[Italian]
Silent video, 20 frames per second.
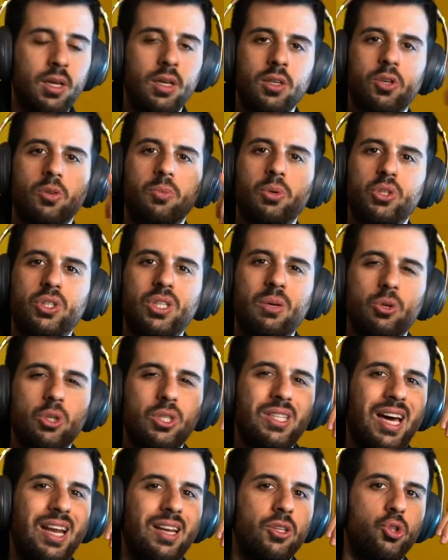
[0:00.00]
Non possiamo
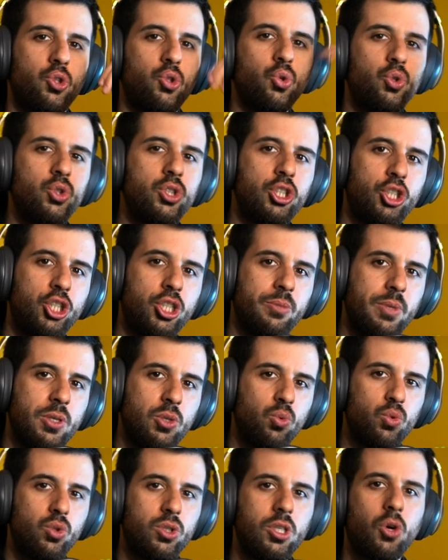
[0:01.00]
stare 12
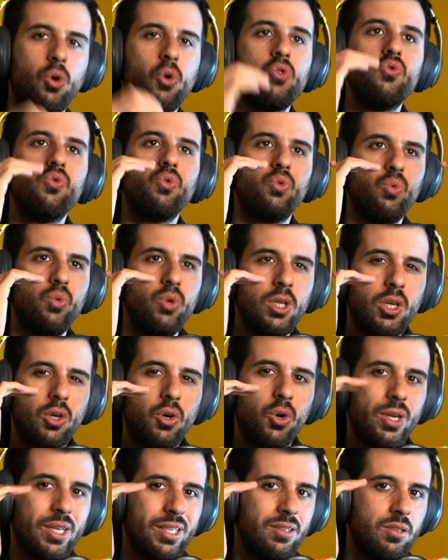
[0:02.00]
minuti con un
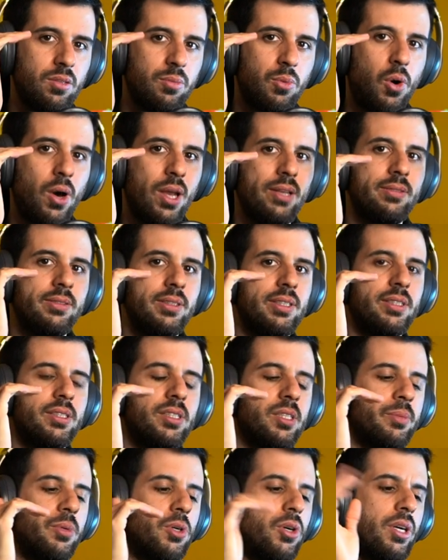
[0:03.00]
unico ritmo
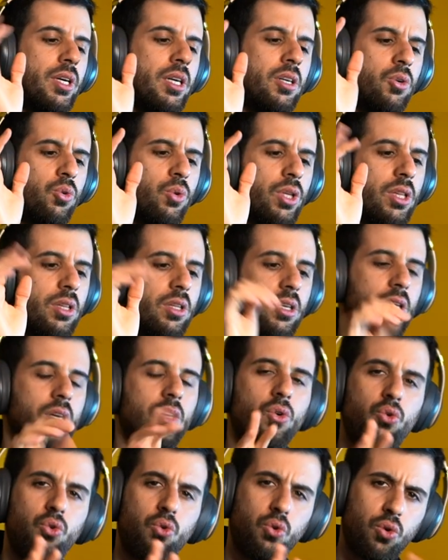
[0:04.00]
altissimo e quindi...
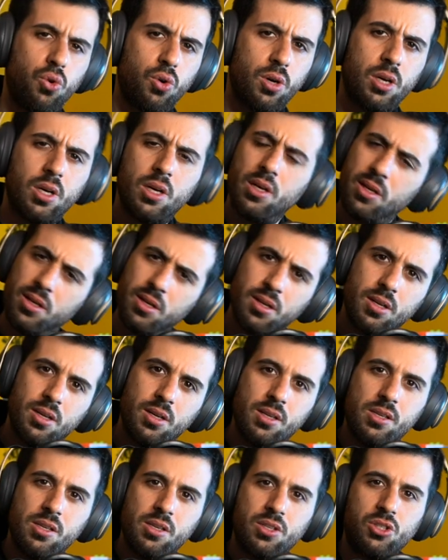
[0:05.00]
Uff,
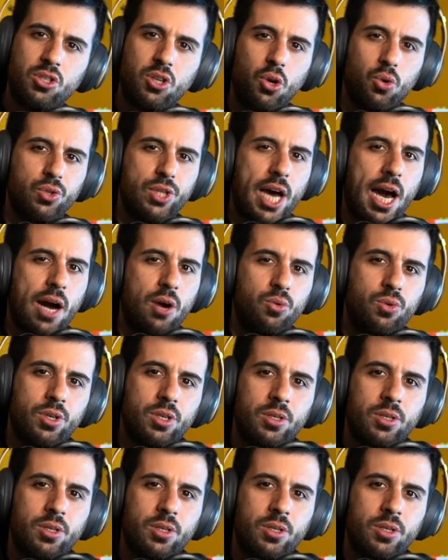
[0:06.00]
slow down.